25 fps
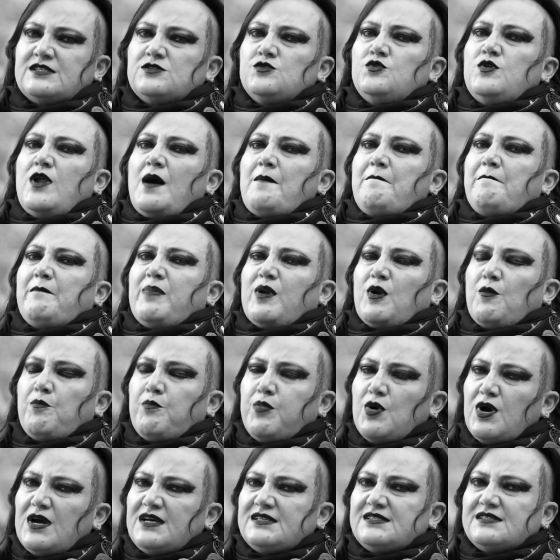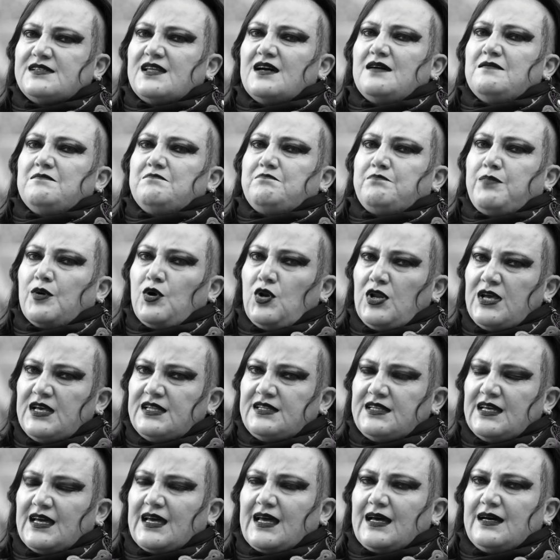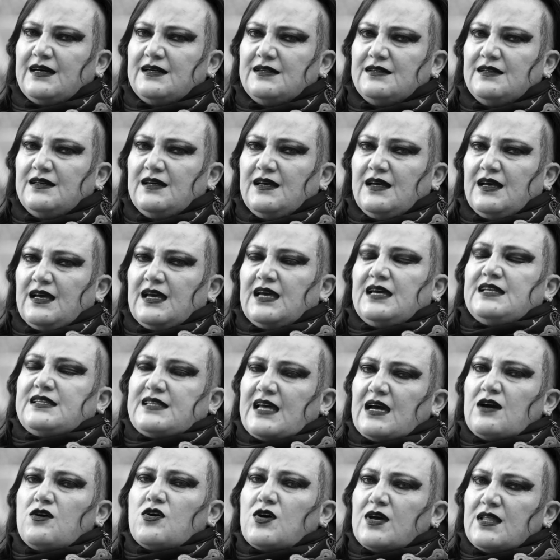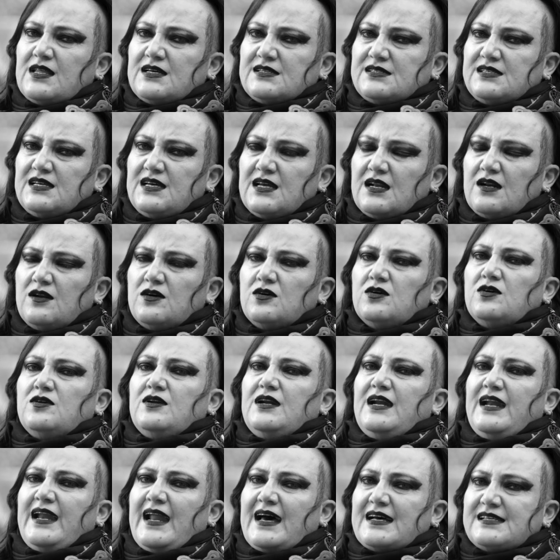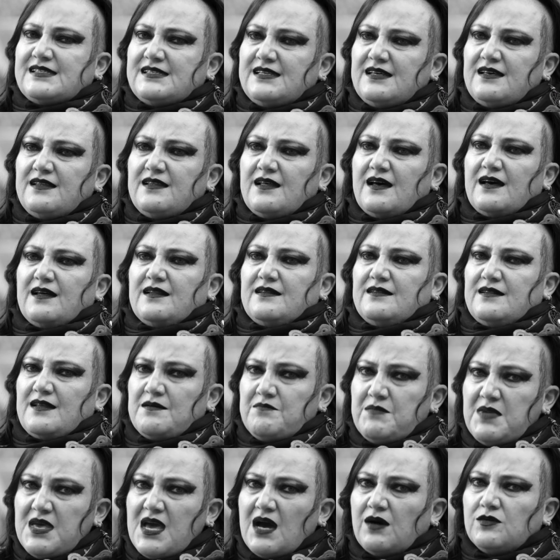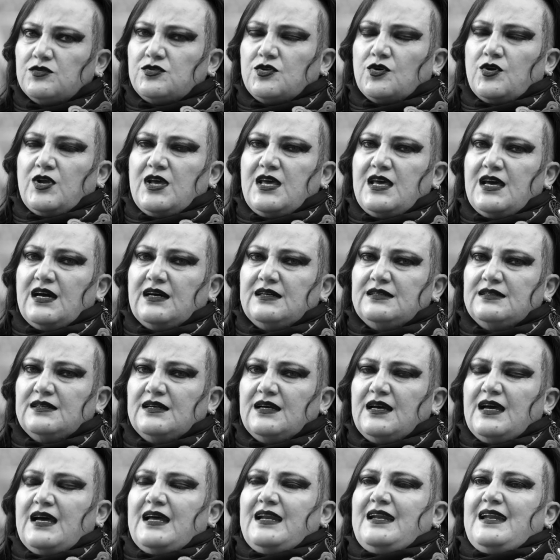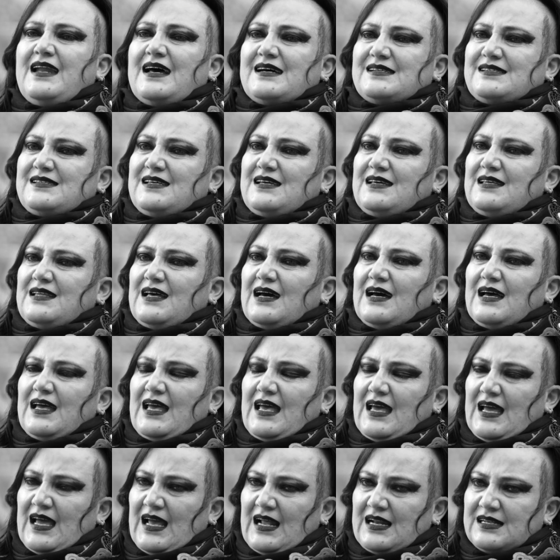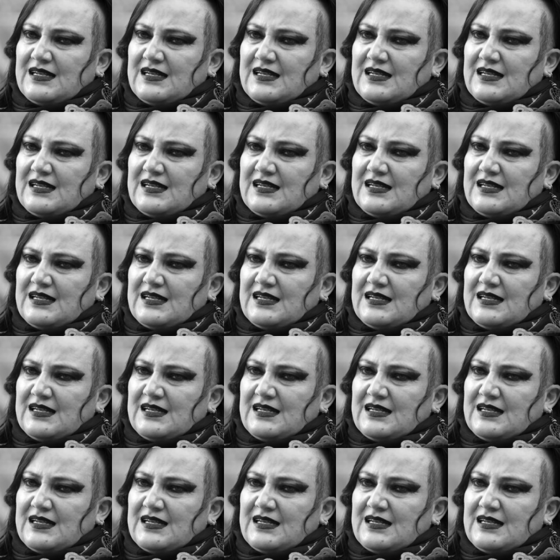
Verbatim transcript: es una propuesta política y tengo que decirlo, nacida de mi autoría, nacida en